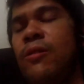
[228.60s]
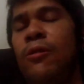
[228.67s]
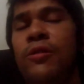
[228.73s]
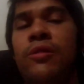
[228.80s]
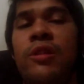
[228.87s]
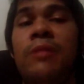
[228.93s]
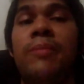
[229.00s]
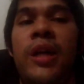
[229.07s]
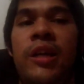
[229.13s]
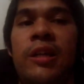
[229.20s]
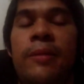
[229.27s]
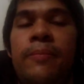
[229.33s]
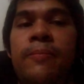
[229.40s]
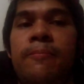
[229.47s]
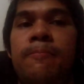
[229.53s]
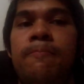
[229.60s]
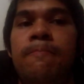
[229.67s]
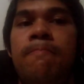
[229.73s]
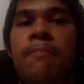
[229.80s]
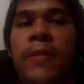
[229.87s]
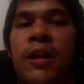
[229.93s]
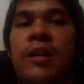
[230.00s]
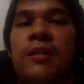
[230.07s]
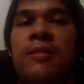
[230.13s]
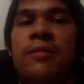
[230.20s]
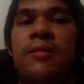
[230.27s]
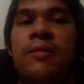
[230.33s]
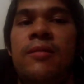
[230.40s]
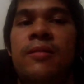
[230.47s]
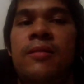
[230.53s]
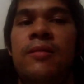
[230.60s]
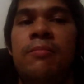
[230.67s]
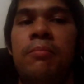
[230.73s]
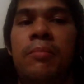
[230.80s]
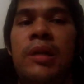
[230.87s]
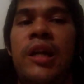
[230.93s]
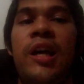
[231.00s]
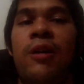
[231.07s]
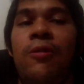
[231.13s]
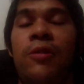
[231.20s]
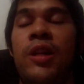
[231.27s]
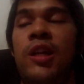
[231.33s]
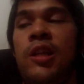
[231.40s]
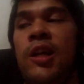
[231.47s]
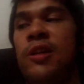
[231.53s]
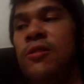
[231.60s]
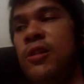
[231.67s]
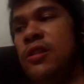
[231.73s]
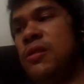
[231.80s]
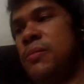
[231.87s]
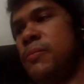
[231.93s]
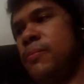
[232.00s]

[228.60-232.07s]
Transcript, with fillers: ก็ซื้อใหม่ครับนะมึงได้ของดีแน่นอน